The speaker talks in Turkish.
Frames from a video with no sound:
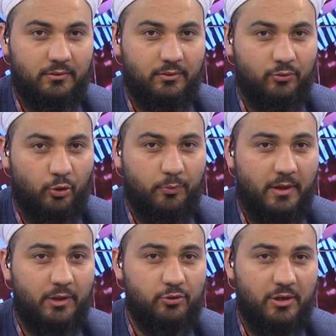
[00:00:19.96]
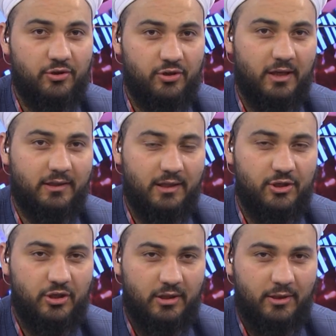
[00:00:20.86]
toprağa düşen şehitlere
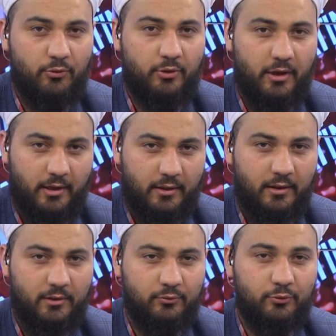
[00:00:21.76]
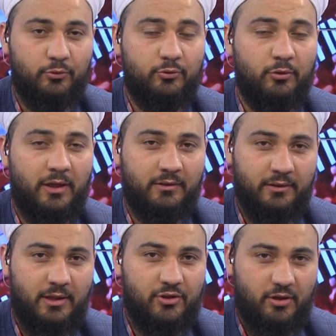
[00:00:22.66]
şiirler okuyarak duygu dolanların
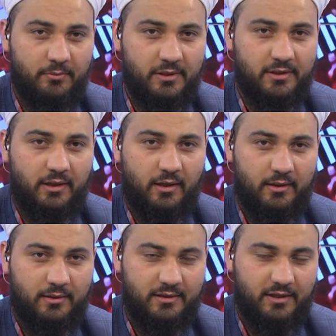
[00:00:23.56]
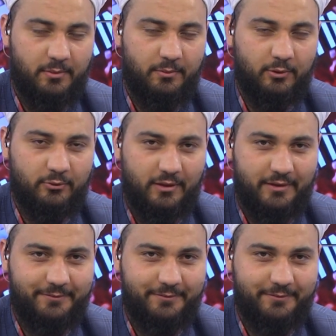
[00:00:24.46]
yaşanmasına sebep oldular.